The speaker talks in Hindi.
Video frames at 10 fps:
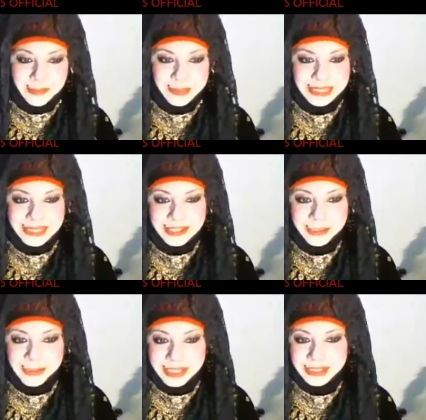आपने क्या
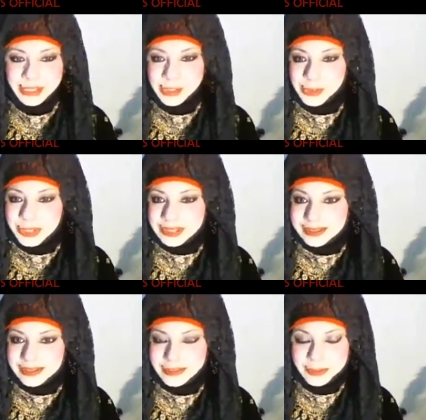न्यू ईयर का शो
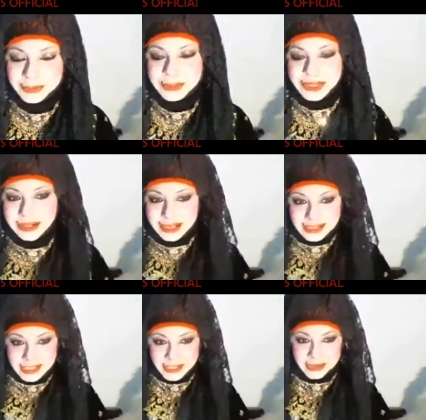नहीं करना बिल्कुल करना
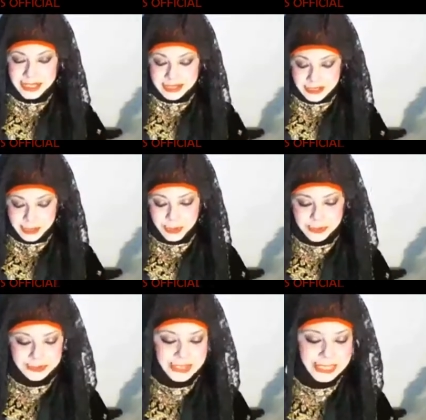है जी न्यू ईयर का शो
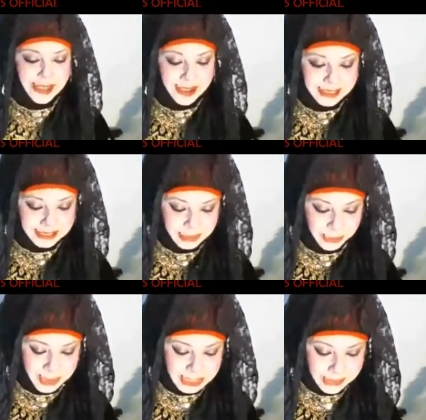वैसे आज तक
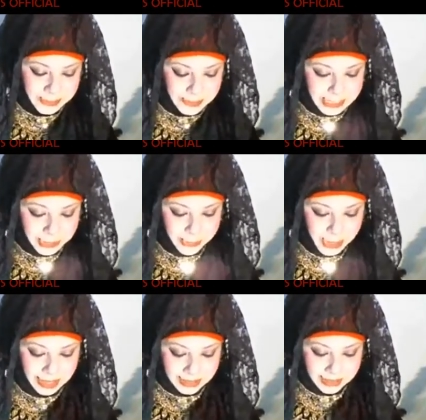तो मिस कभी भी नहीं हुआ